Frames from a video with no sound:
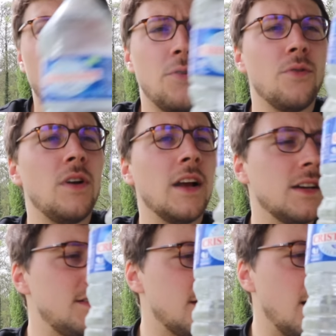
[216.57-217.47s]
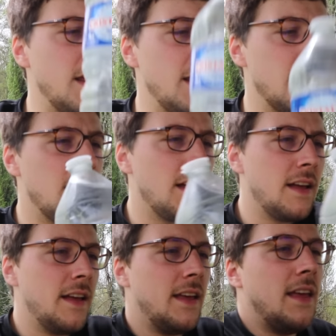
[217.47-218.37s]
De la cristalline.
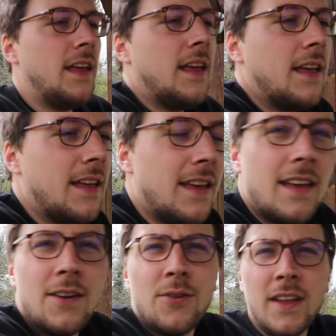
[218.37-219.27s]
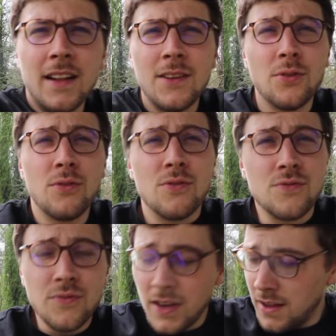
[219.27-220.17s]
Et le dernier truc que
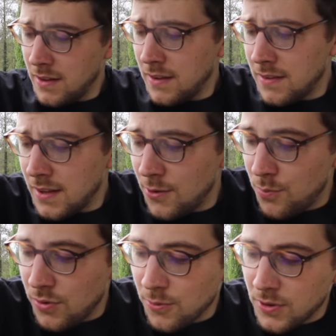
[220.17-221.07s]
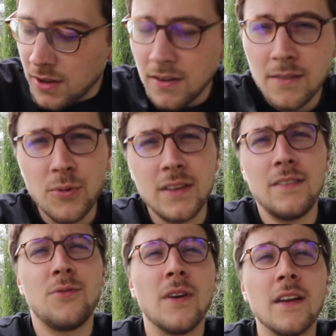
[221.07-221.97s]
je voulais tester depuis longtemps, moi qui
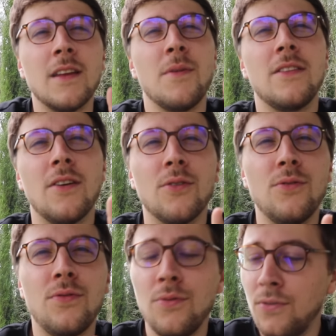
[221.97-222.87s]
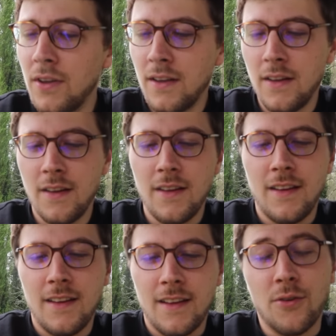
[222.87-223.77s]
suis un amateur de Suze,
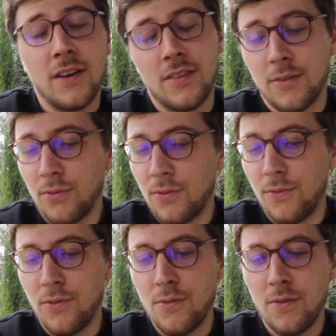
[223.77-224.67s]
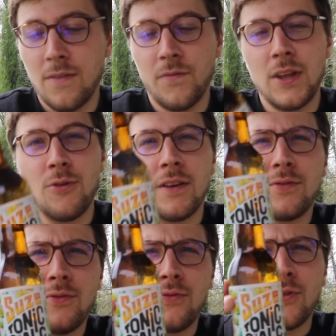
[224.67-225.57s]
ouais c'est un truc de vieux, mais de la Suze